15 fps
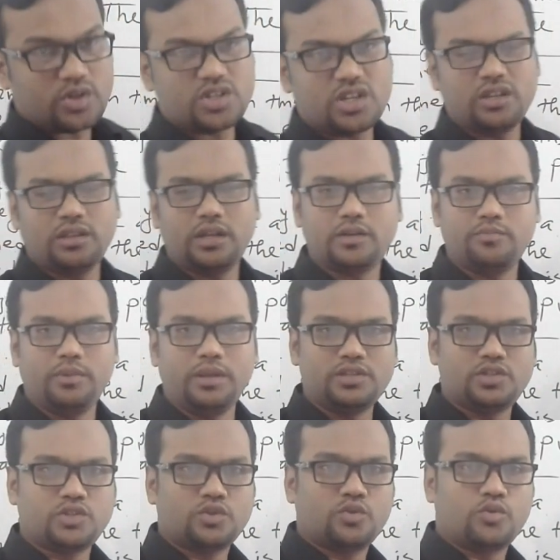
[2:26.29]
বসে দ্যাট
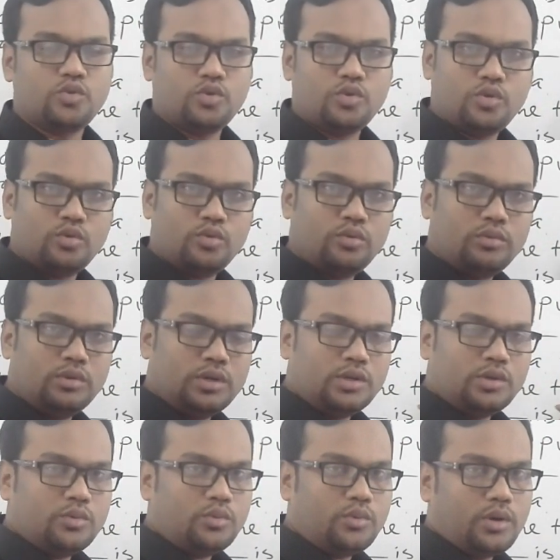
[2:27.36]
মিন্স কোনো
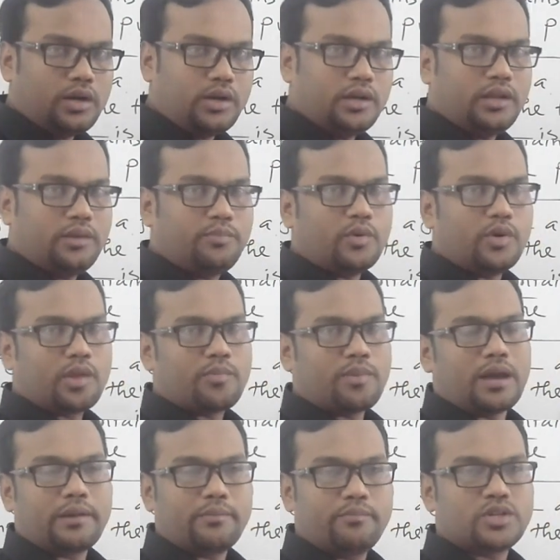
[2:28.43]
ওয়ার্ডের পরে
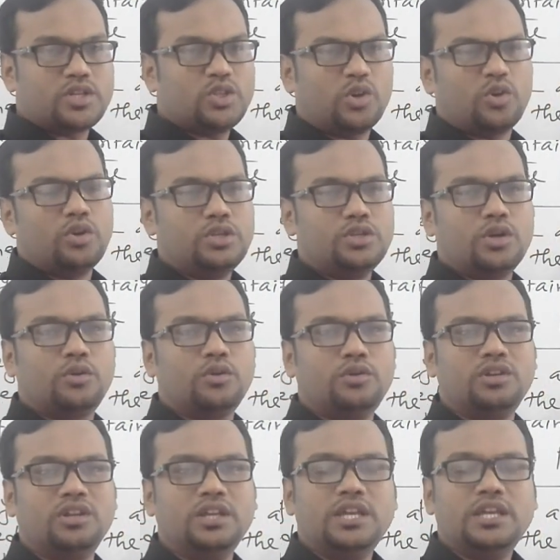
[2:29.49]
ভার্ব বসে তখনই
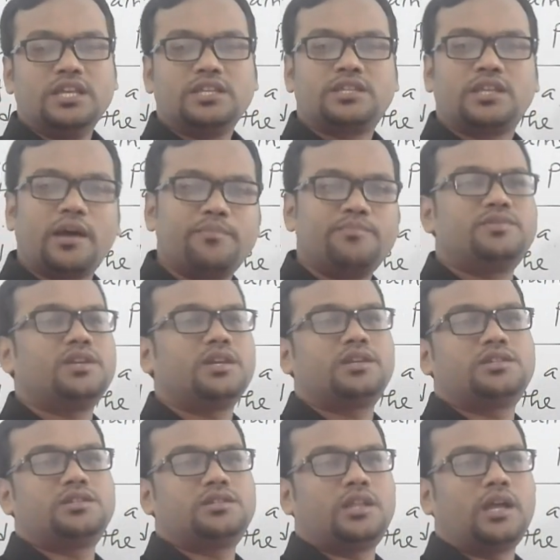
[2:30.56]
যখন
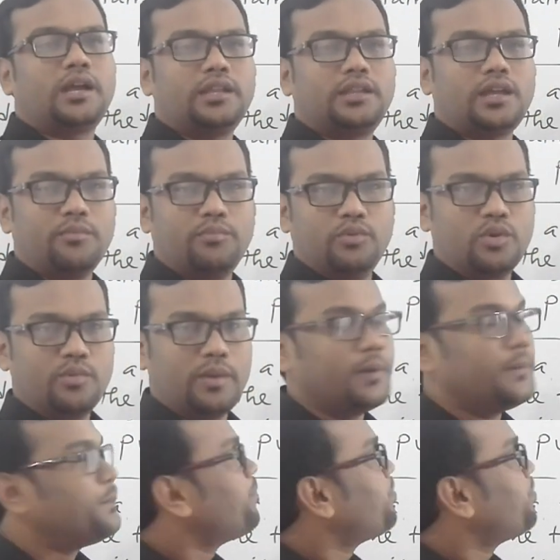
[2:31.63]
সাবজেক্ট থাকে তার পূর্বে